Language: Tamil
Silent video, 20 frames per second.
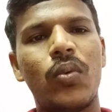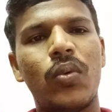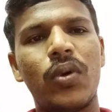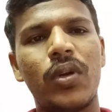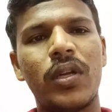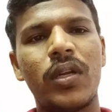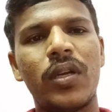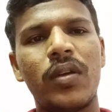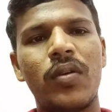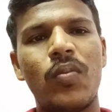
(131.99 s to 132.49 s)

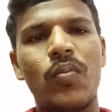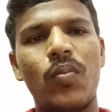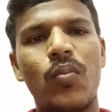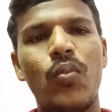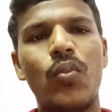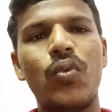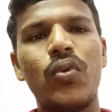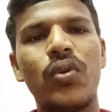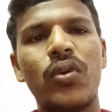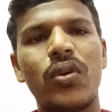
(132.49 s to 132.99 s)
ஒரு
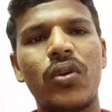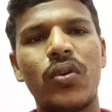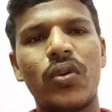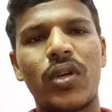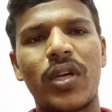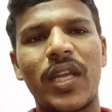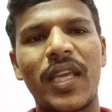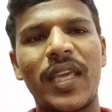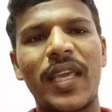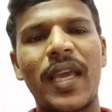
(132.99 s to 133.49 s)

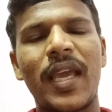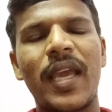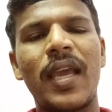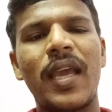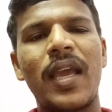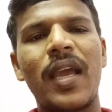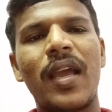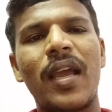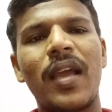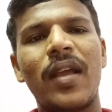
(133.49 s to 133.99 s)
முன்கூட்டியே
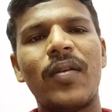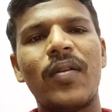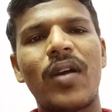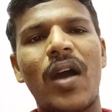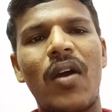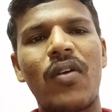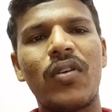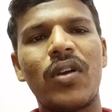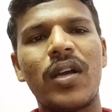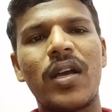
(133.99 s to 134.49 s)

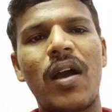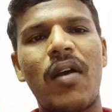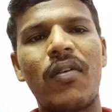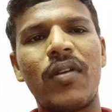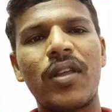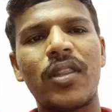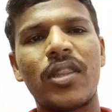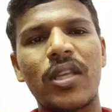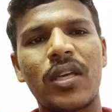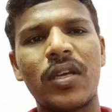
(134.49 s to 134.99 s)
அவங்க
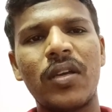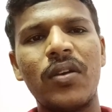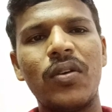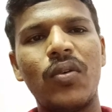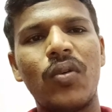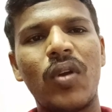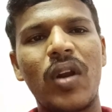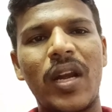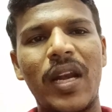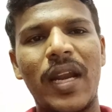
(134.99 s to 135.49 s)
கவனத்துக்கு
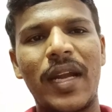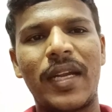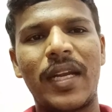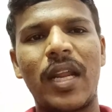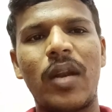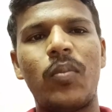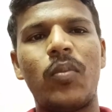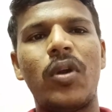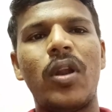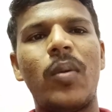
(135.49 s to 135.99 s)
ஒரு
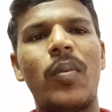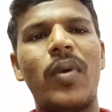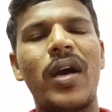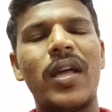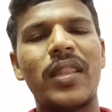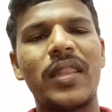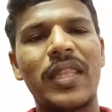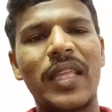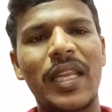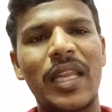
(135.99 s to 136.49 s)
லெட்டர்
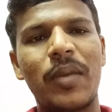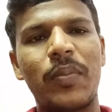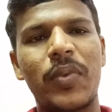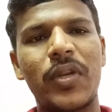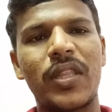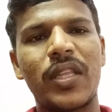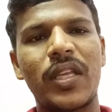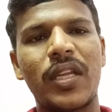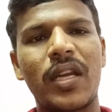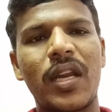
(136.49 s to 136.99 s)
மூலமாக
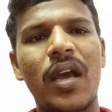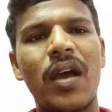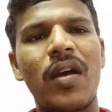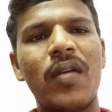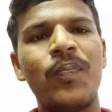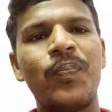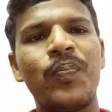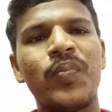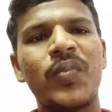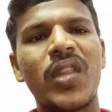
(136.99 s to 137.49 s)
தெரியப்படுத்தினீங்கன்னா
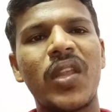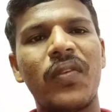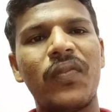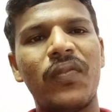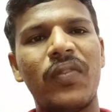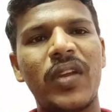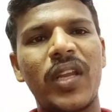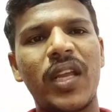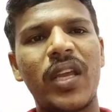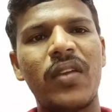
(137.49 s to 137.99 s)

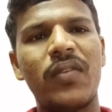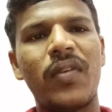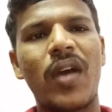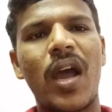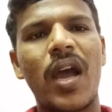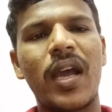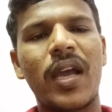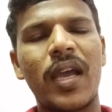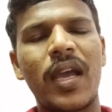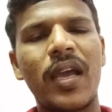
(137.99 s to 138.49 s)

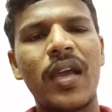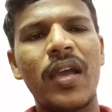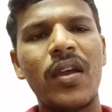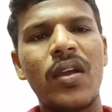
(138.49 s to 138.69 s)
விரைவாக